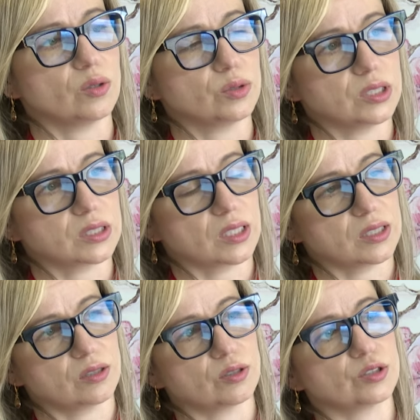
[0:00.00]
u dziecka,
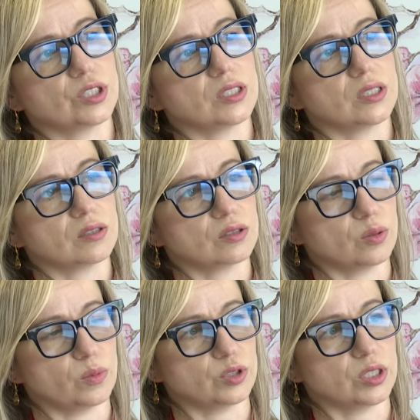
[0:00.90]
zagrożenie, no
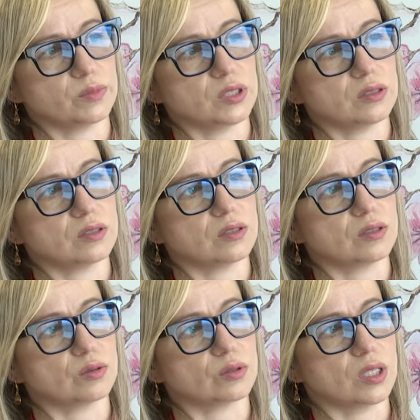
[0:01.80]
to możemy
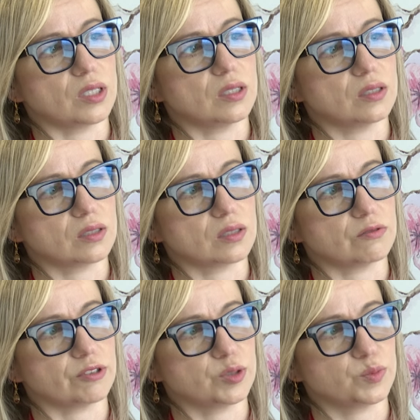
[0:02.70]
tutaj
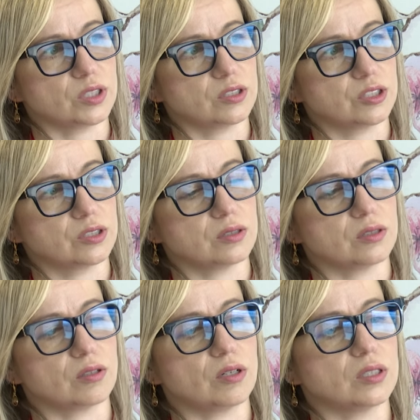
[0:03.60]
wesprzeć
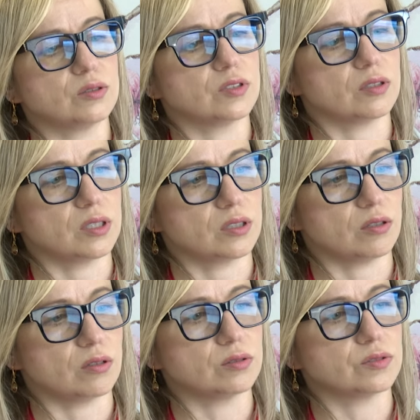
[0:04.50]
kolegów
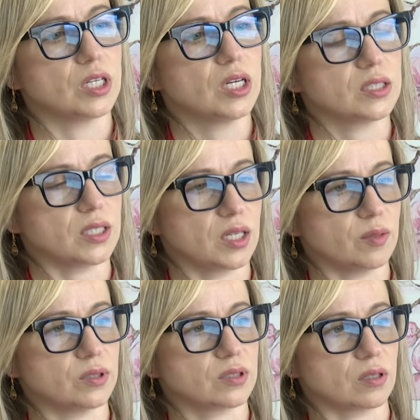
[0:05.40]
neonatologów, tak
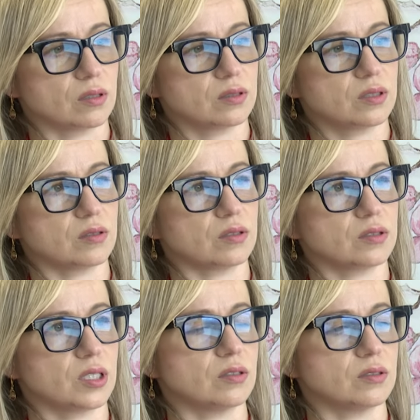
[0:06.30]
aby to, to,
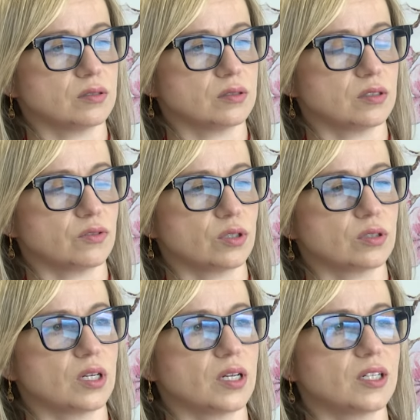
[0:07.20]
tego
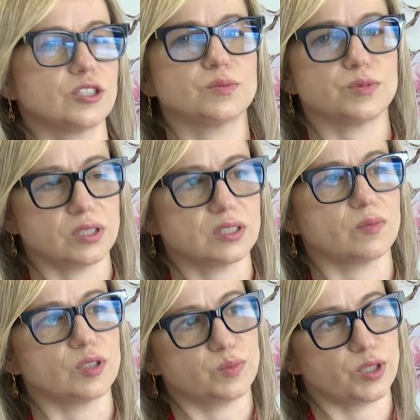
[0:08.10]
noworodka jak najszybciej
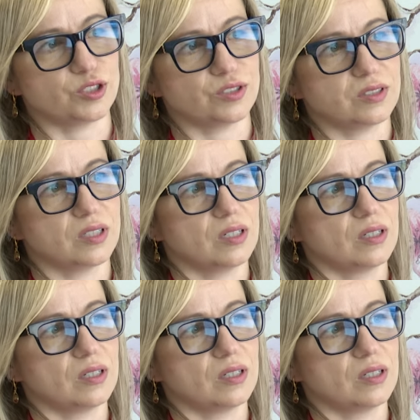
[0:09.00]
zabezpieczyć